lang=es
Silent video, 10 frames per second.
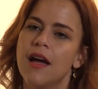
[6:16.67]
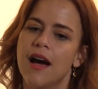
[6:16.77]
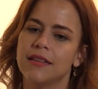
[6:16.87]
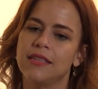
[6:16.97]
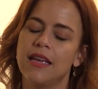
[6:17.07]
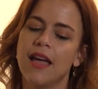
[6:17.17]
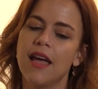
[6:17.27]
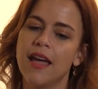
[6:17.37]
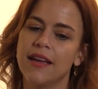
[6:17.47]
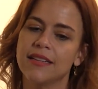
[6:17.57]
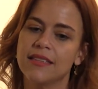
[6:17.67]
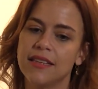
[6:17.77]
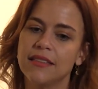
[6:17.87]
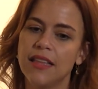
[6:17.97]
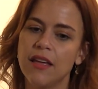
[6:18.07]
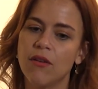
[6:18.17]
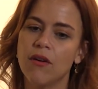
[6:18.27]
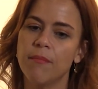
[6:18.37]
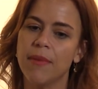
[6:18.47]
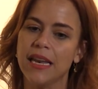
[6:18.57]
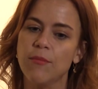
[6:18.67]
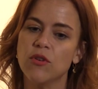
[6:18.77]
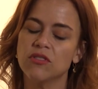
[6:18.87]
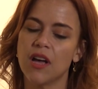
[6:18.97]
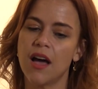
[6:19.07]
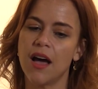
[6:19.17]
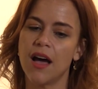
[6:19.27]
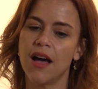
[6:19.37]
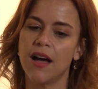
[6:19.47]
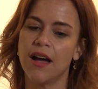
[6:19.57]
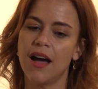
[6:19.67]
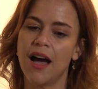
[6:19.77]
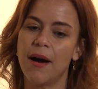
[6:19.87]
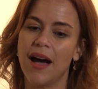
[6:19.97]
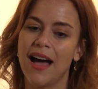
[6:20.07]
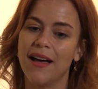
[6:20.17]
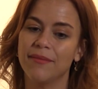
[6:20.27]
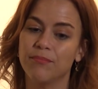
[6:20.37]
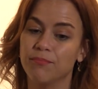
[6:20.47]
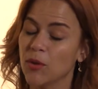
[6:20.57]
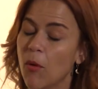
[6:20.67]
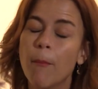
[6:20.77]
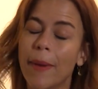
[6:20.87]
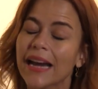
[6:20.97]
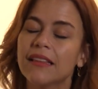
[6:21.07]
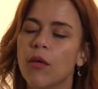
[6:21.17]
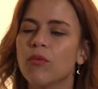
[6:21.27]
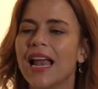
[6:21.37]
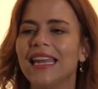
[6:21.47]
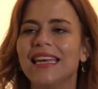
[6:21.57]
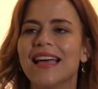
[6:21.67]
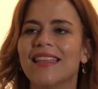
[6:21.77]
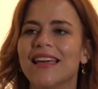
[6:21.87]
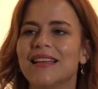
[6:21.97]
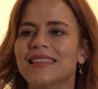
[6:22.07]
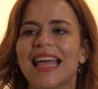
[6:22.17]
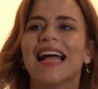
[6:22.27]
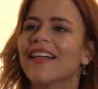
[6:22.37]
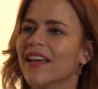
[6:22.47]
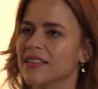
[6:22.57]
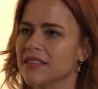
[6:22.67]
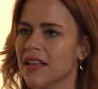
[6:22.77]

Así que en ese sentido venimos a... a somos parte de una línea de décadas